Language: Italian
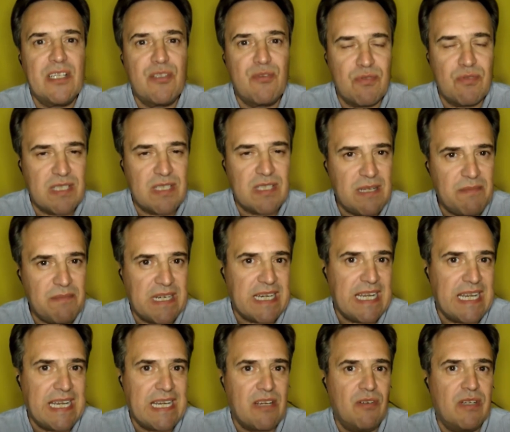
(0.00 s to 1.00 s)
giusta perché
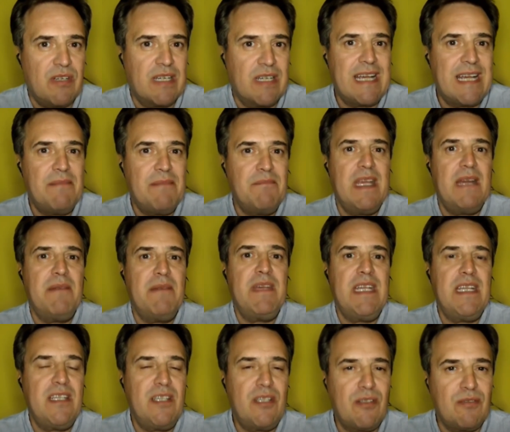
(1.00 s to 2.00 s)
ecco, il
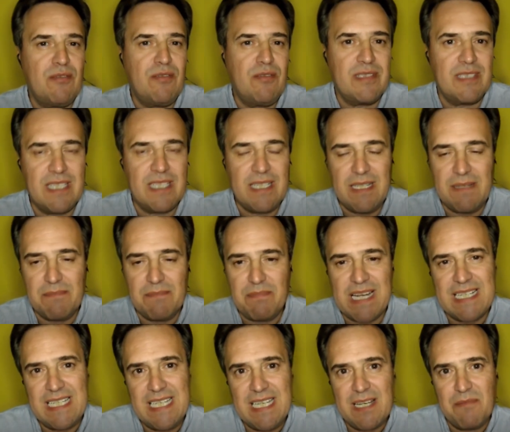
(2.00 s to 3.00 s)
cambiamento di
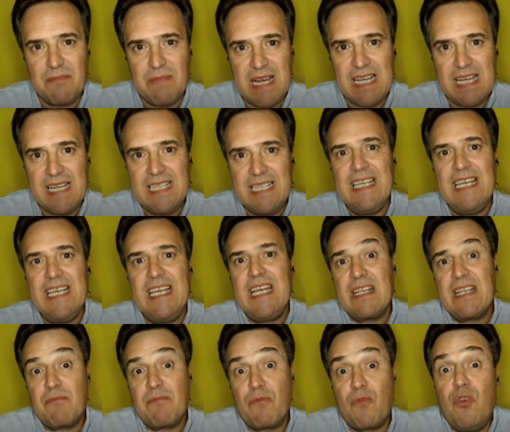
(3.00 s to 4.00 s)
paradigma
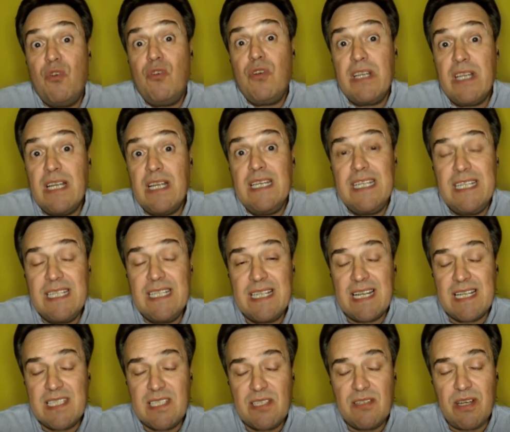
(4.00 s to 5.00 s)
con
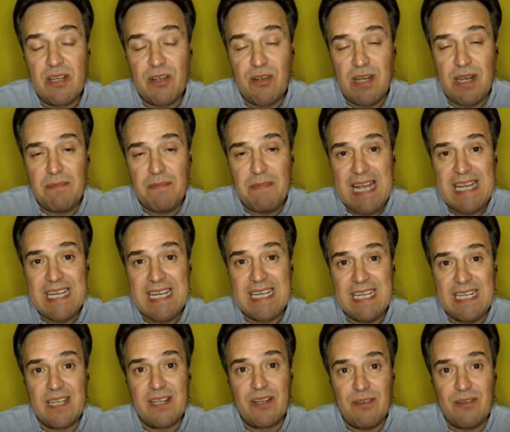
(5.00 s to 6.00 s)
l'interazione con le
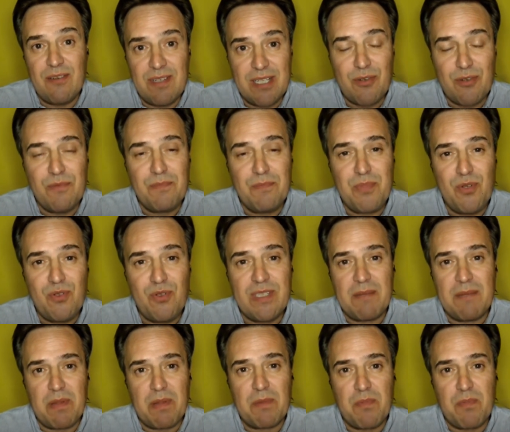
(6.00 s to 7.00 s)
macchine, con i
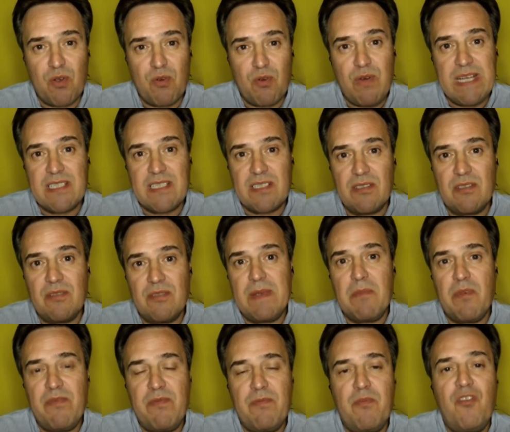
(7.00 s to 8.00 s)
computer, è proprio questo,
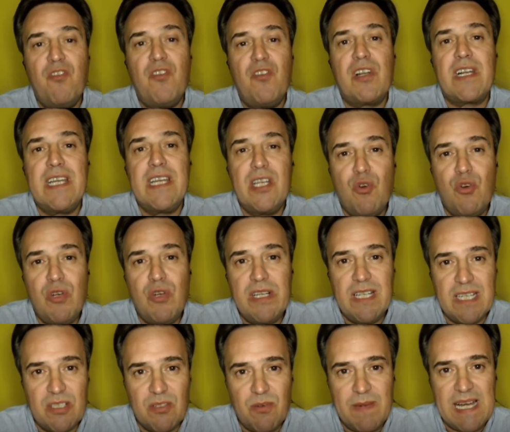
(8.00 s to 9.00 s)
dobbiamo porre noi
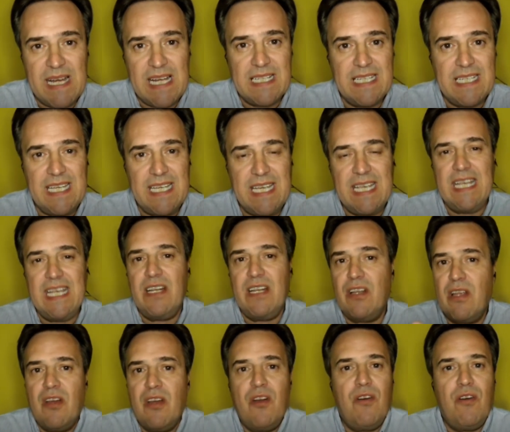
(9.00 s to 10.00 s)
le domande e
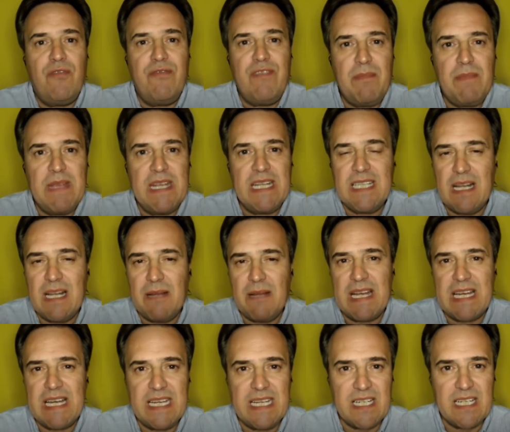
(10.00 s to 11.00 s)
ovviamente la
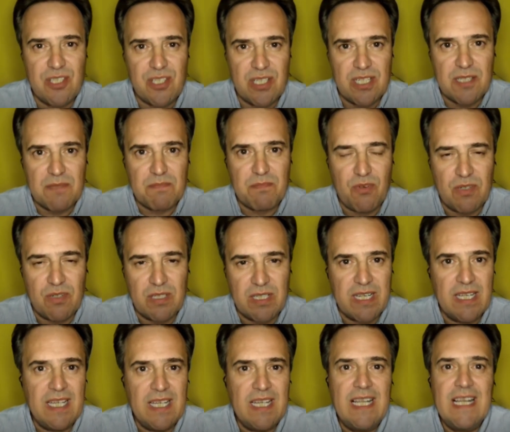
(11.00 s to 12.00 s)
macchina ci risponde.
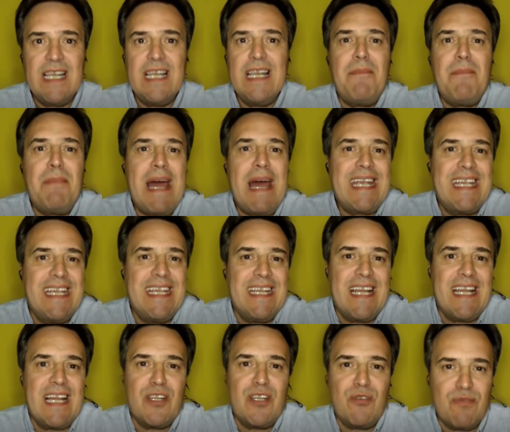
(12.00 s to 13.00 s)
La
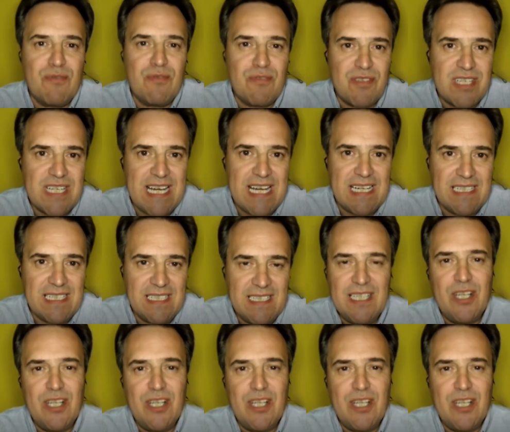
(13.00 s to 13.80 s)
macchina non sa